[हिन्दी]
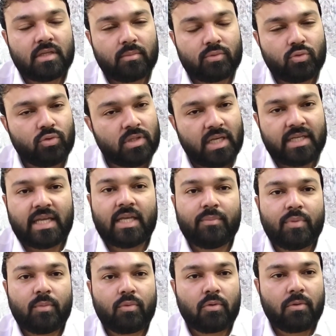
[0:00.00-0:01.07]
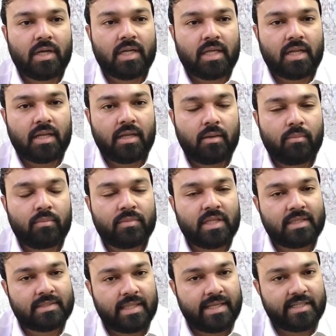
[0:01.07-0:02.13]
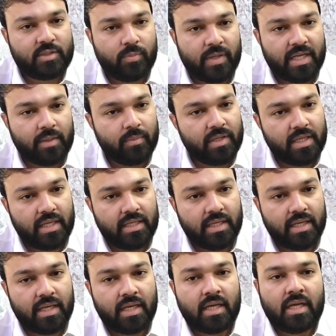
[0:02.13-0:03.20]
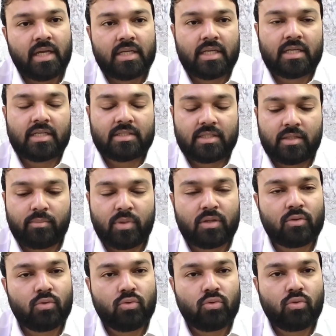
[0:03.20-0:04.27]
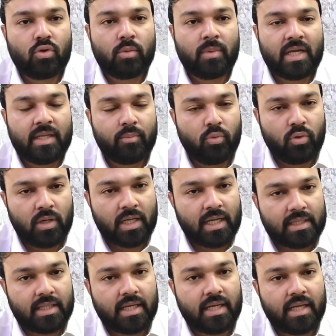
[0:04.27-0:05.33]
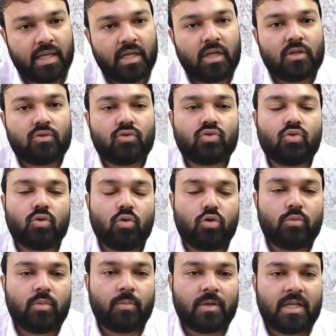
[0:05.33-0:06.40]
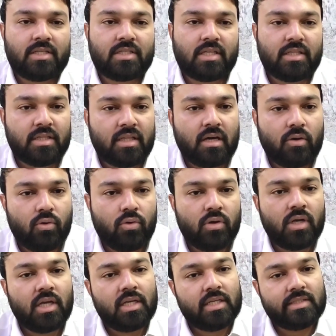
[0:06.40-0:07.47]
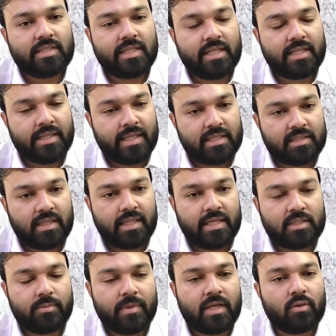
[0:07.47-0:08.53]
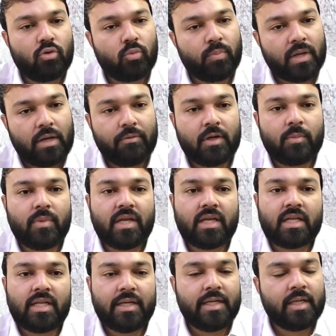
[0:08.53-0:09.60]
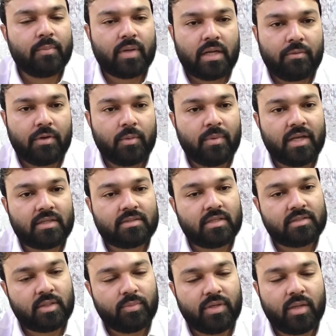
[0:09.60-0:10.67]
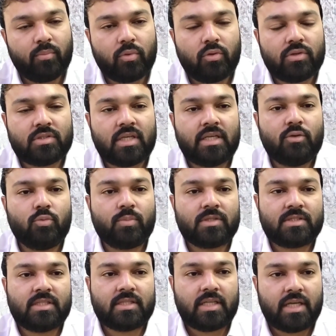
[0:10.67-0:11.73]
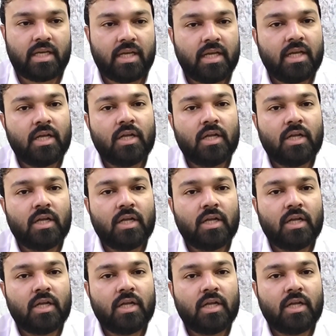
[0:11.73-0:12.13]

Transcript: सब सुविधा यहीं पर प्रोवाइड कर रहे हैं हम नेशनलाइज बैंक भी यहीं है कि किसी बंधु कोई भाई बुक कराता है तो उसको लोन में परेशानी ना हो इसीलिए नेशनलाइज बैंक और प्राइवेट बैंक लीडिंग प्राइवेट बैंक के सभी एम्प्लॉयज़ यहीं उपस्थित है